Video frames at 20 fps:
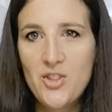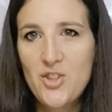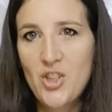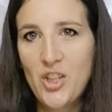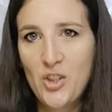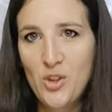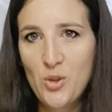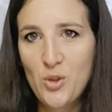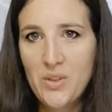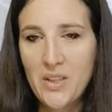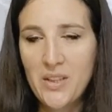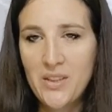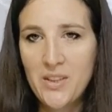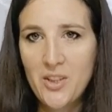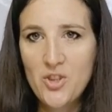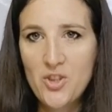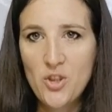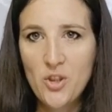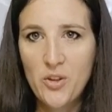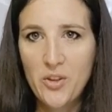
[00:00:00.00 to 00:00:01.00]

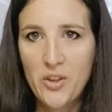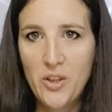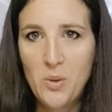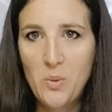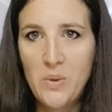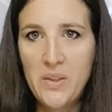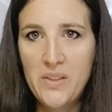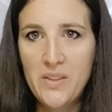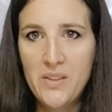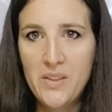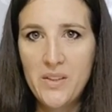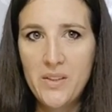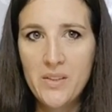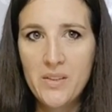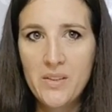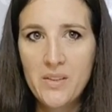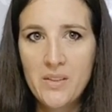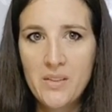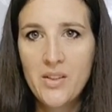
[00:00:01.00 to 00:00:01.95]
180 giorni, quindi